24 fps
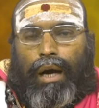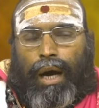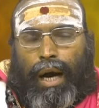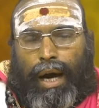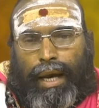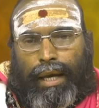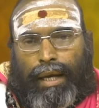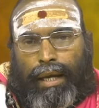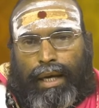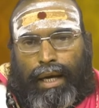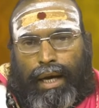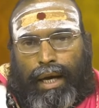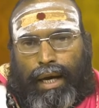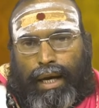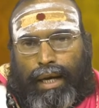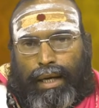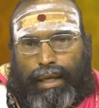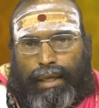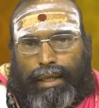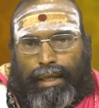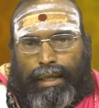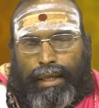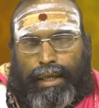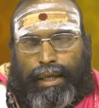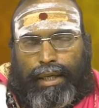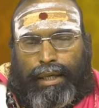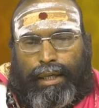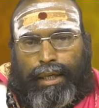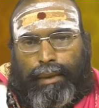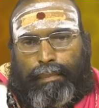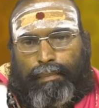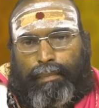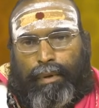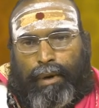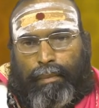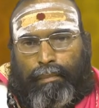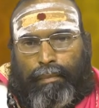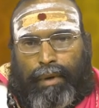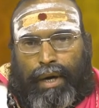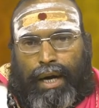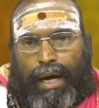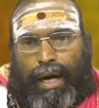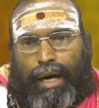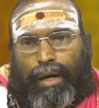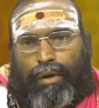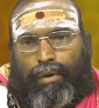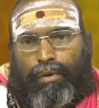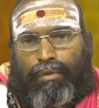ఆయన ఇంటి
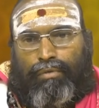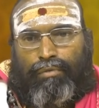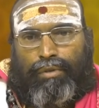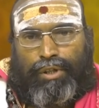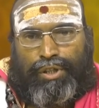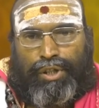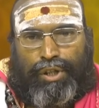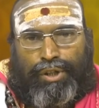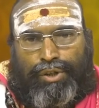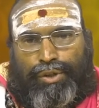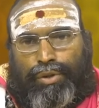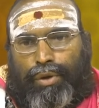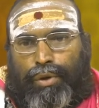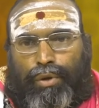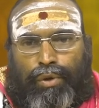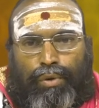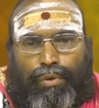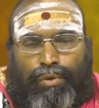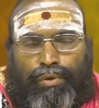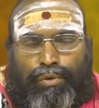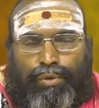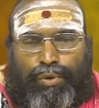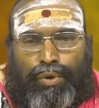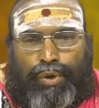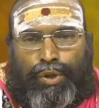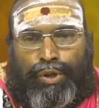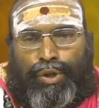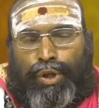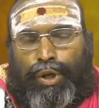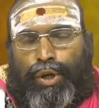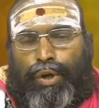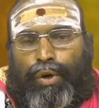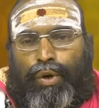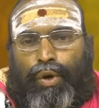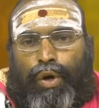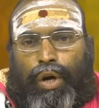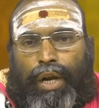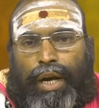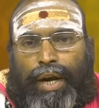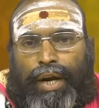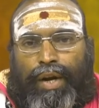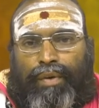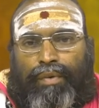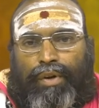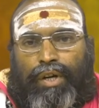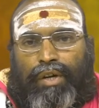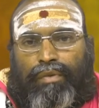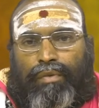బ్రహ్మగారు వశిష్ఠుడు సుశీలుడు
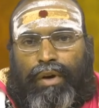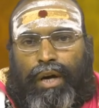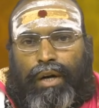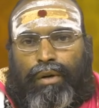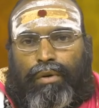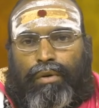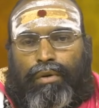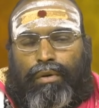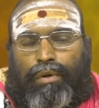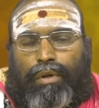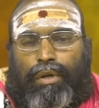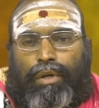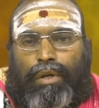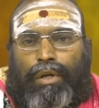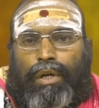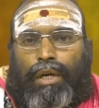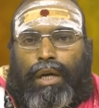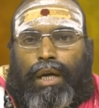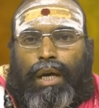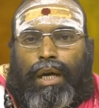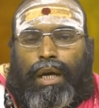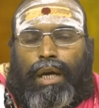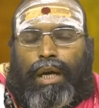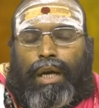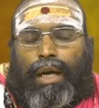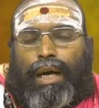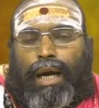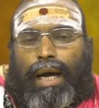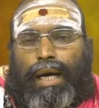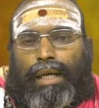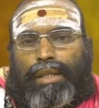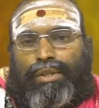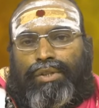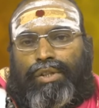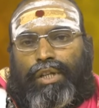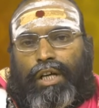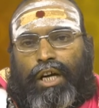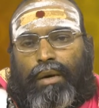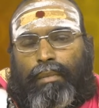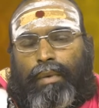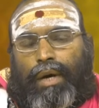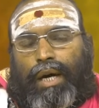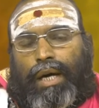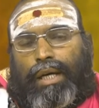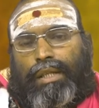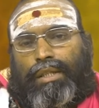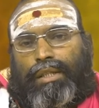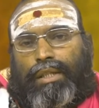అనేటువంటి వాడు కార్తీక
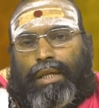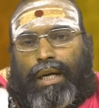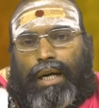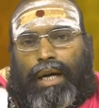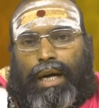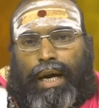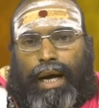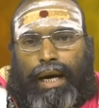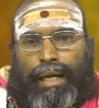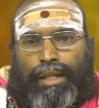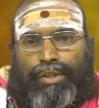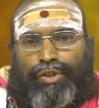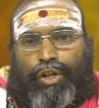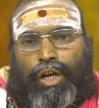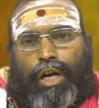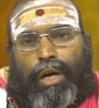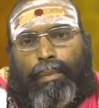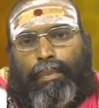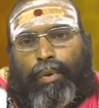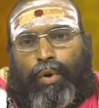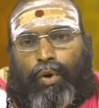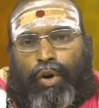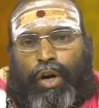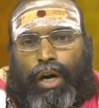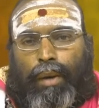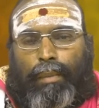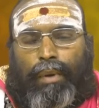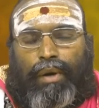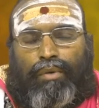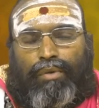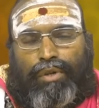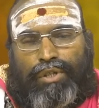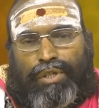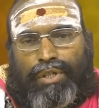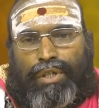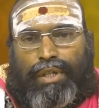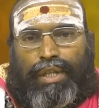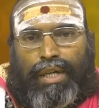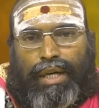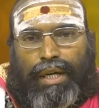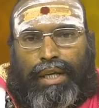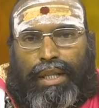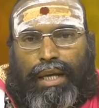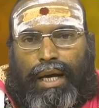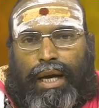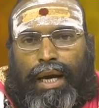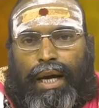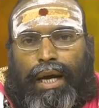మహాత్యం కార్తీక పౌర్ణమి వచ్చింది
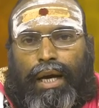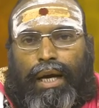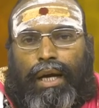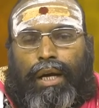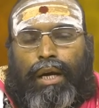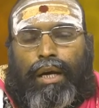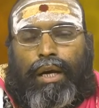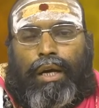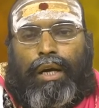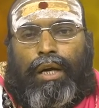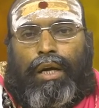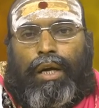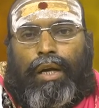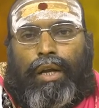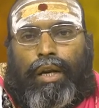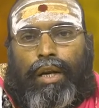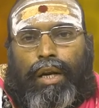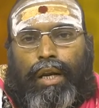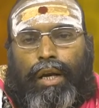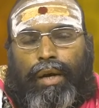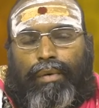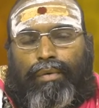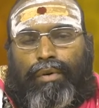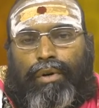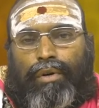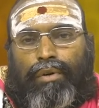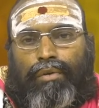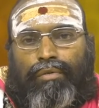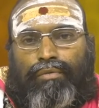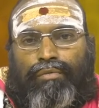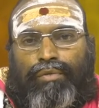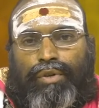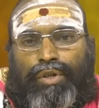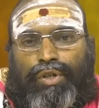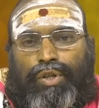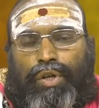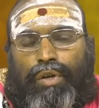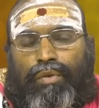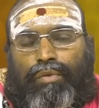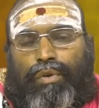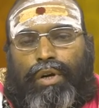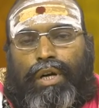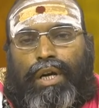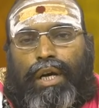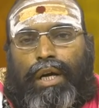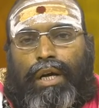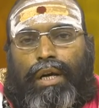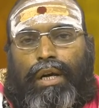కదా నీవు
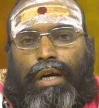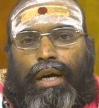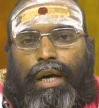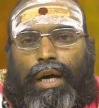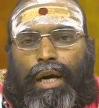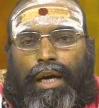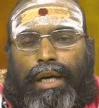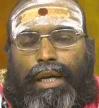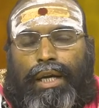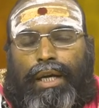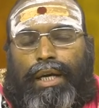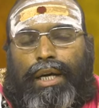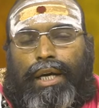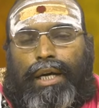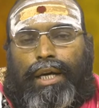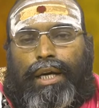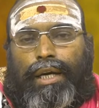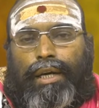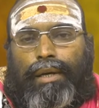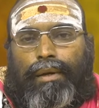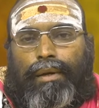విష్ణువుకి హరికి